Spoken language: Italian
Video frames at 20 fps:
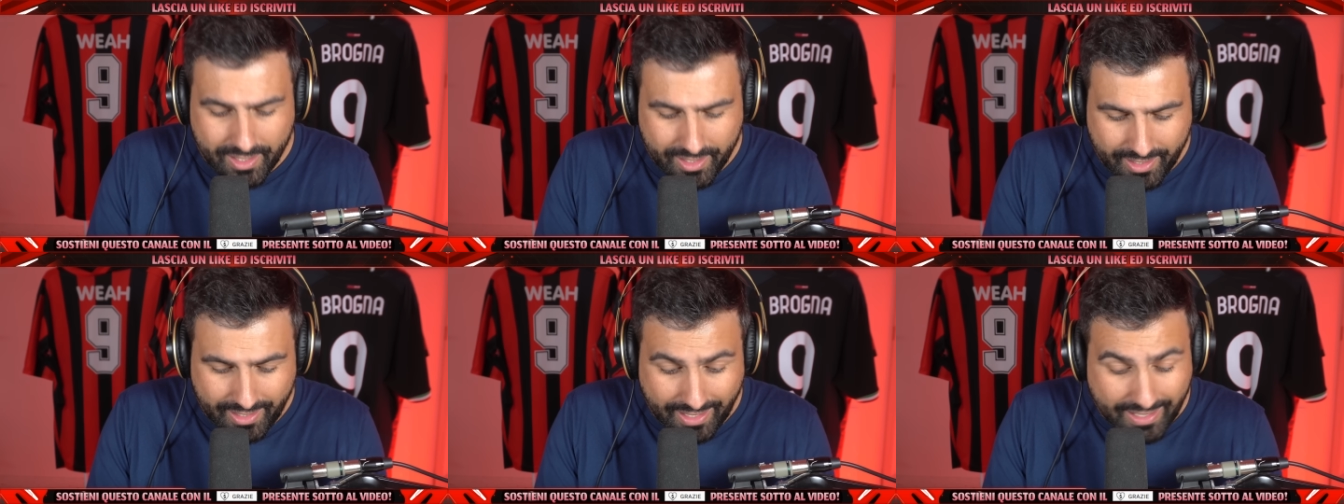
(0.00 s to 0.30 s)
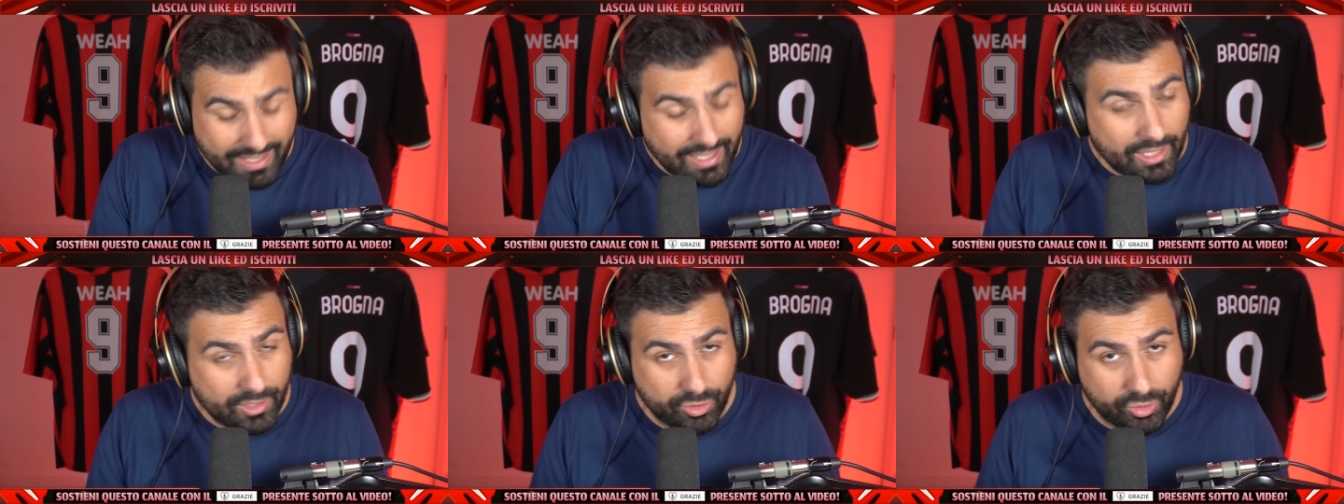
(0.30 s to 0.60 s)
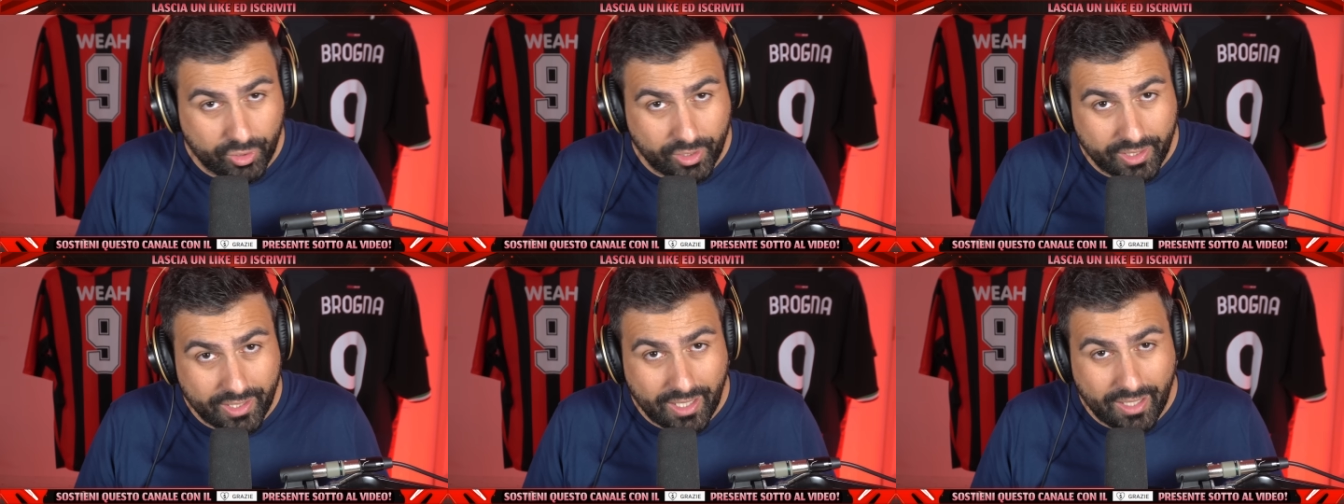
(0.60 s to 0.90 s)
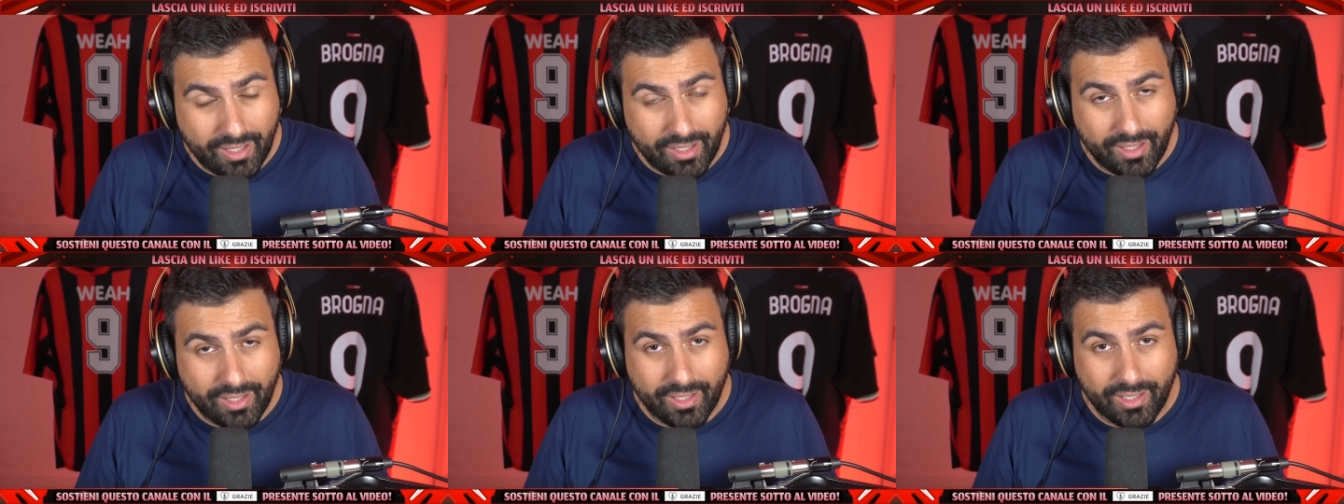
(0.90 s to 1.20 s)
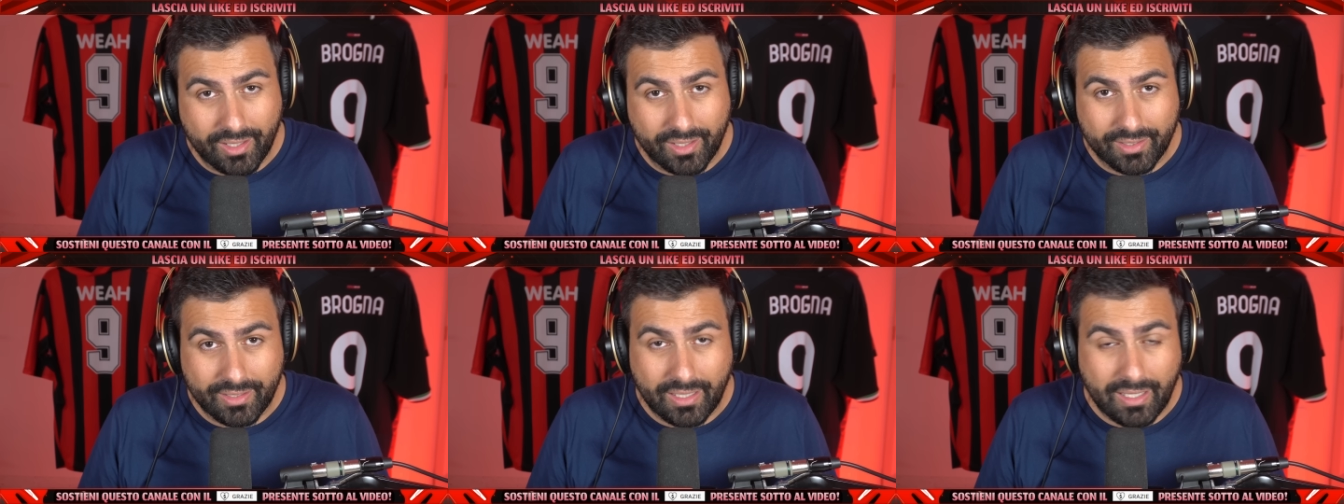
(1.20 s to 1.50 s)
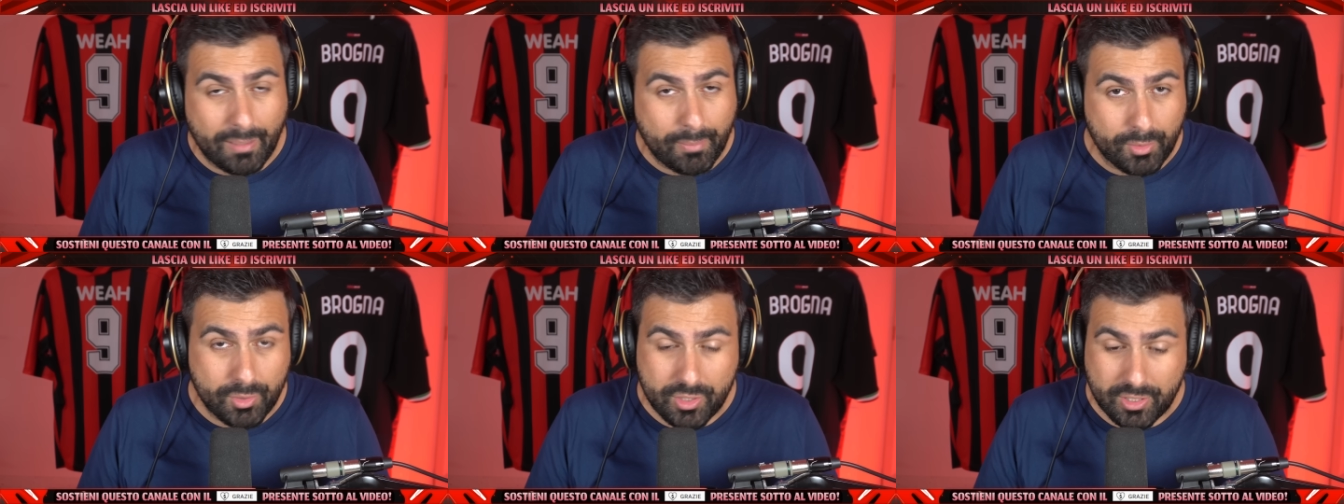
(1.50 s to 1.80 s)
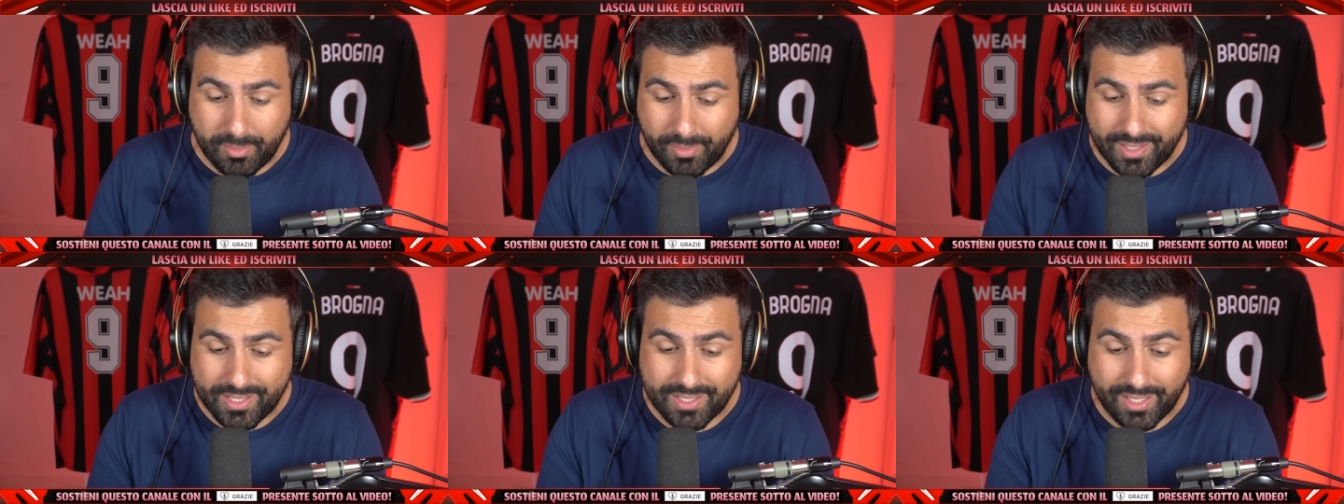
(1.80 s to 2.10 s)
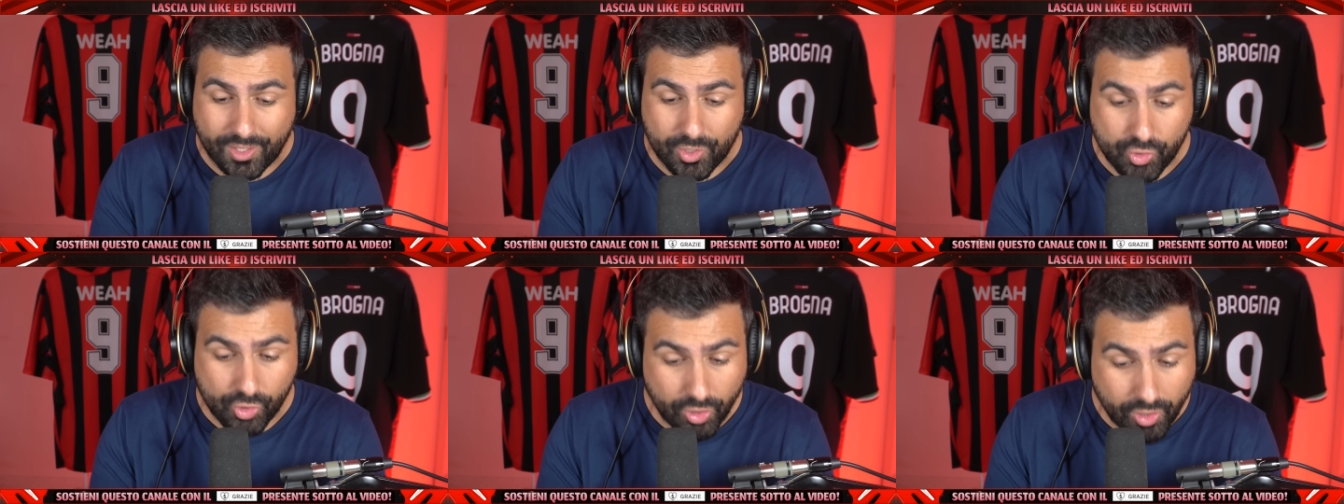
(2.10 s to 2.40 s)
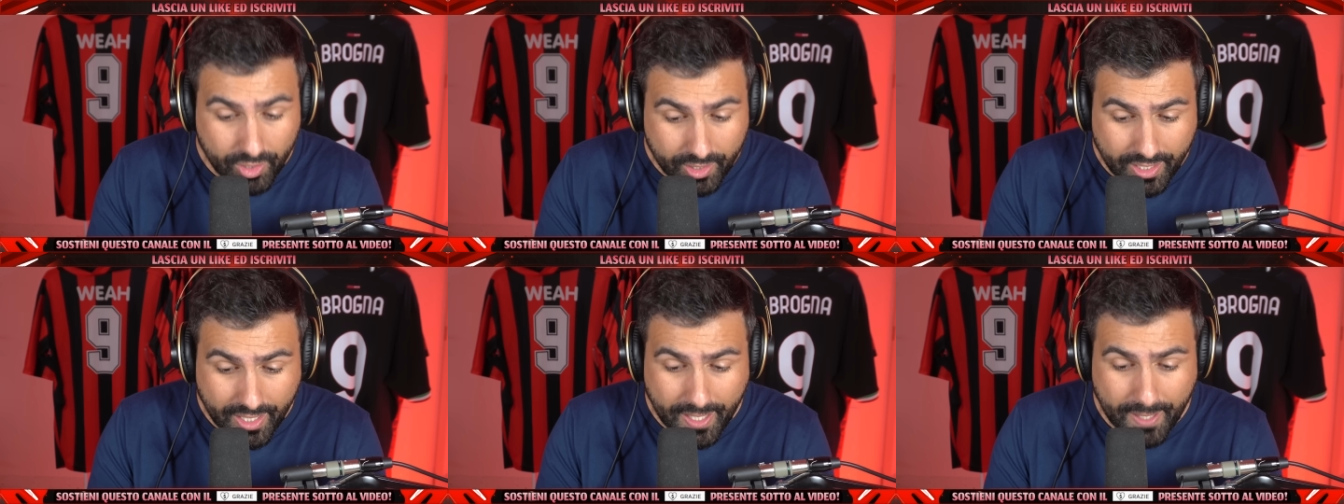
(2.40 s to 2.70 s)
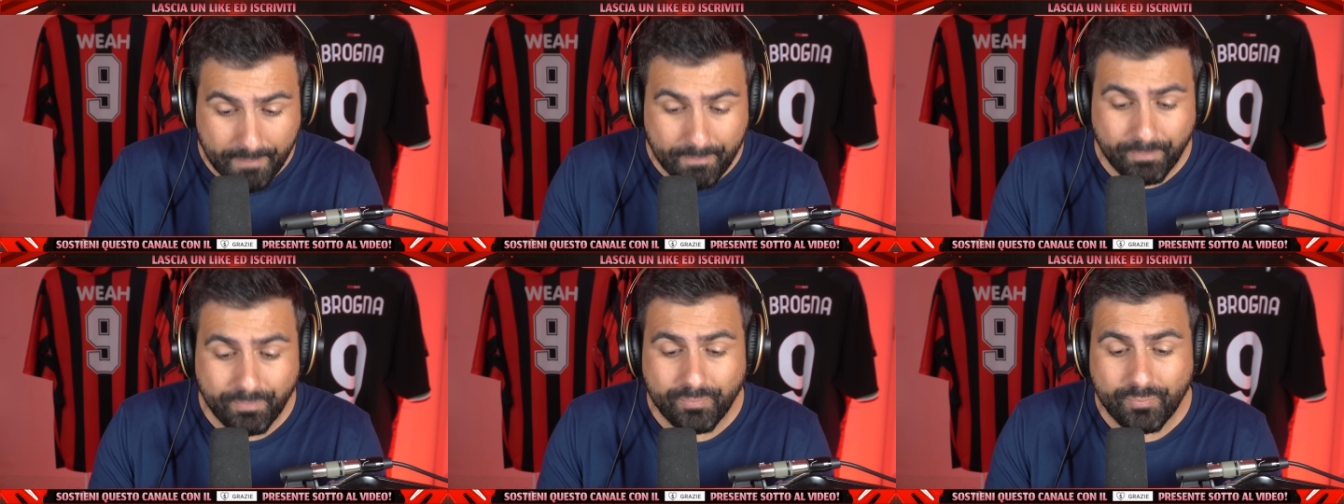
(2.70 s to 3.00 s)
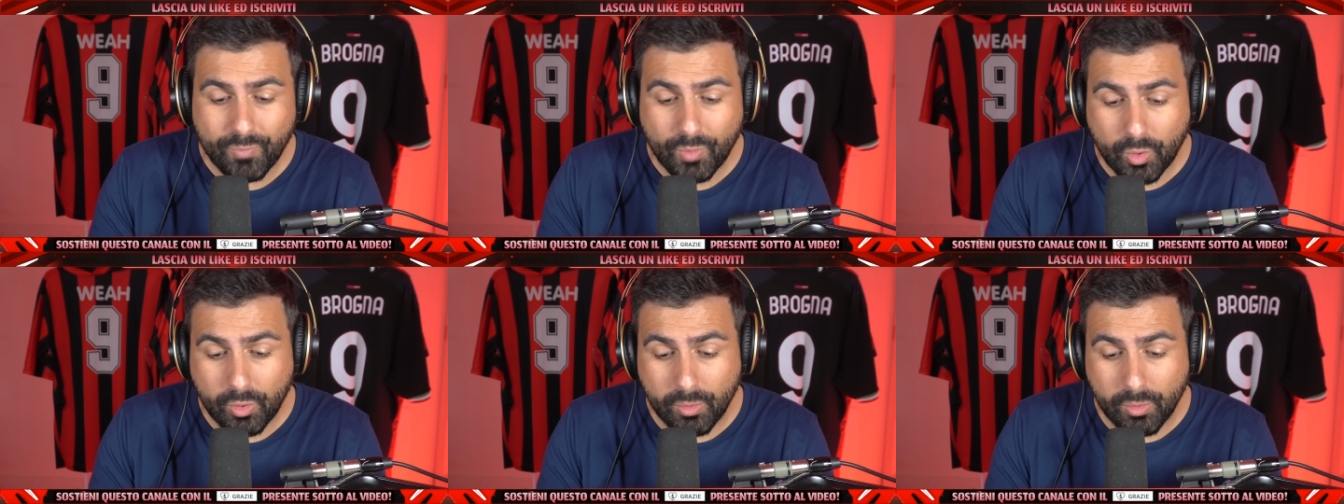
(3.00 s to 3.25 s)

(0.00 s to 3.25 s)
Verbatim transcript: l'allenatore del, della prossima stagione.